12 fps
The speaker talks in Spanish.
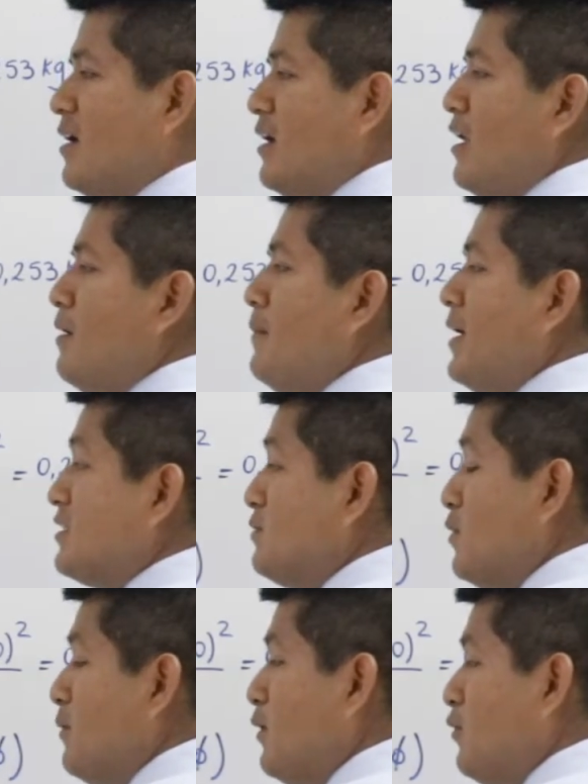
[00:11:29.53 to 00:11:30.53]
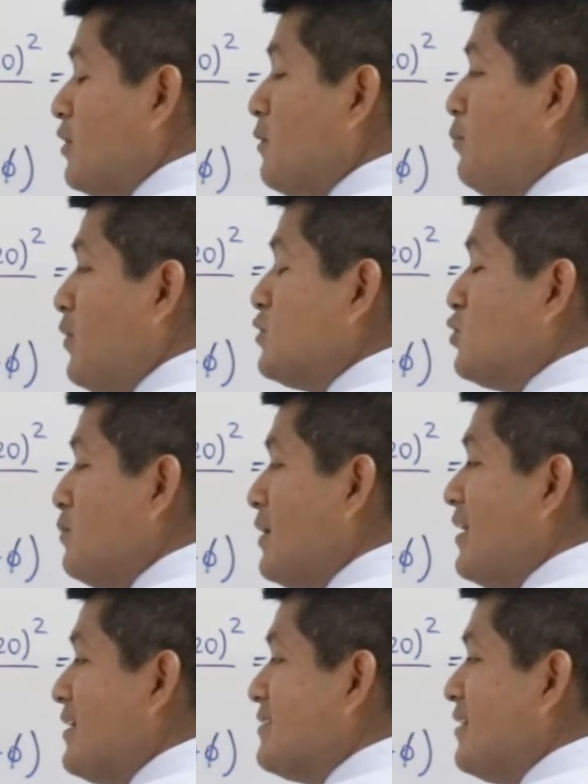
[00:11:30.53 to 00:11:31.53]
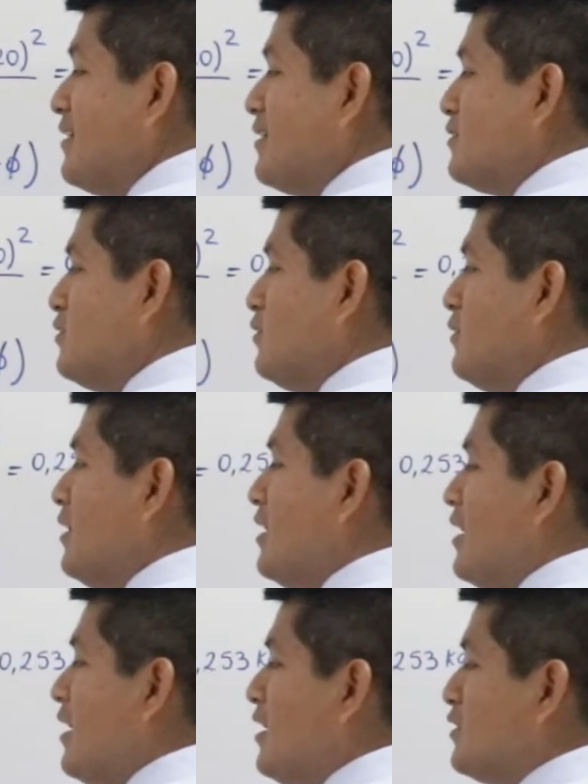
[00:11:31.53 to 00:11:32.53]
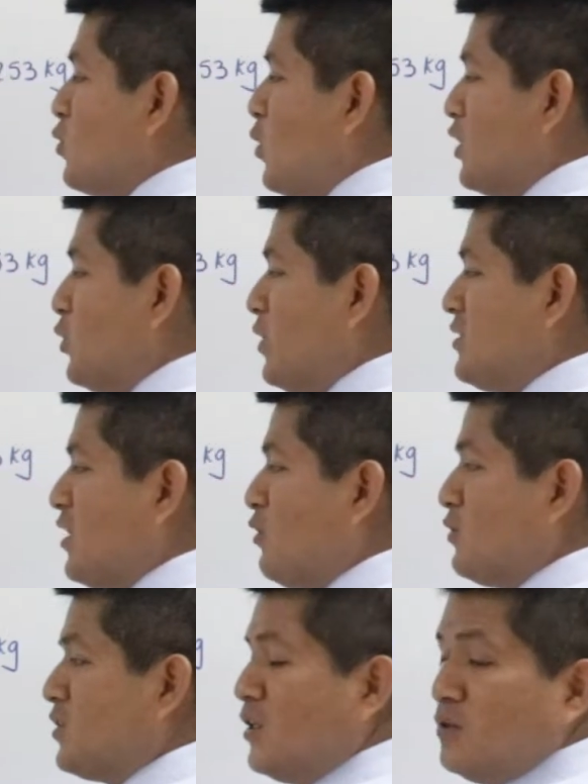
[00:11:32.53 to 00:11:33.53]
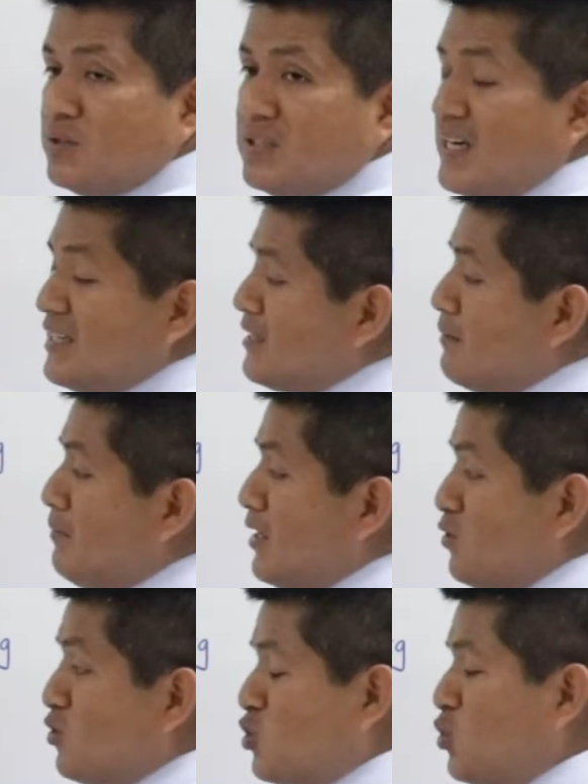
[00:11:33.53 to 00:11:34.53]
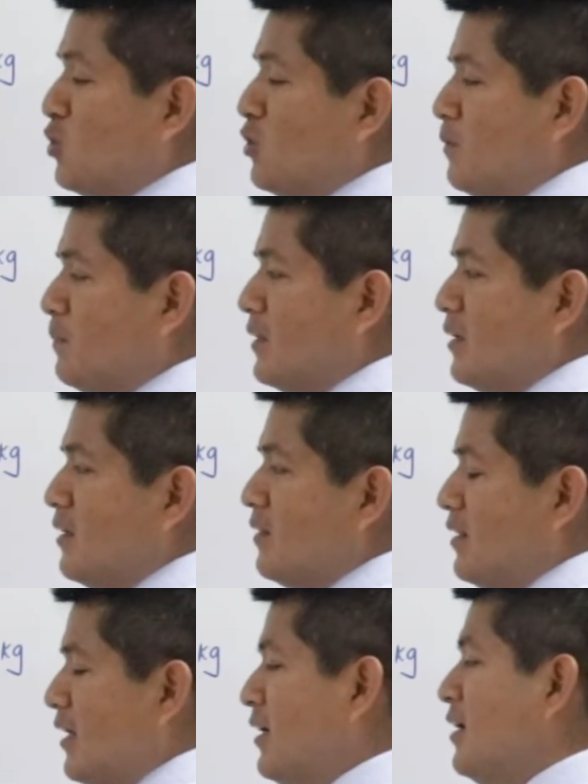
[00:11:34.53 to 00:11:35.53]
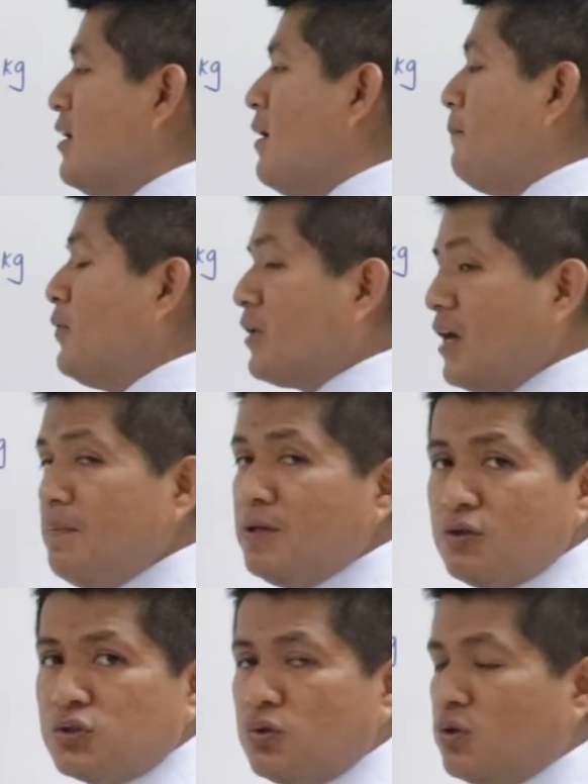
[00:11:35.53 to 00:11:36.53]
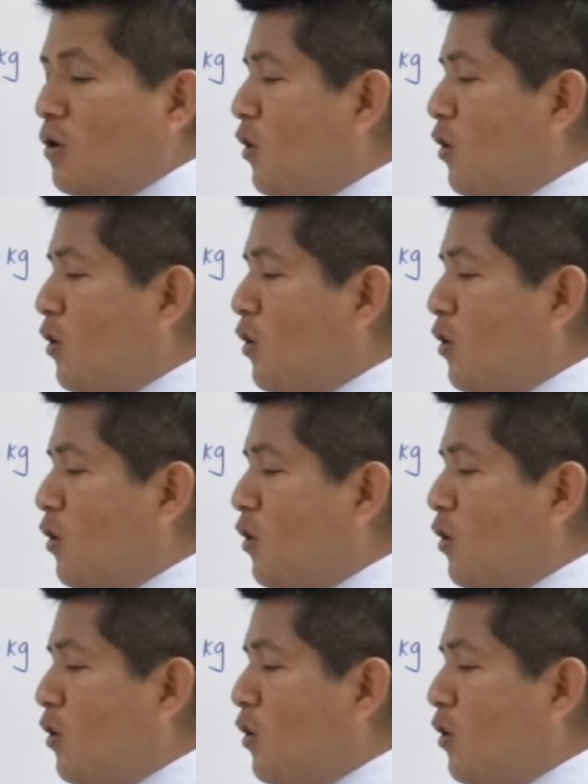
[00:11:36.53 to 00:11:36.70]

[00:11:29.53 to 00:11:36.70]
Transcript: el máximo valor que puede asumir la aceleración es cuando este coseno se hace menos 1. ¿Por qué menos 1?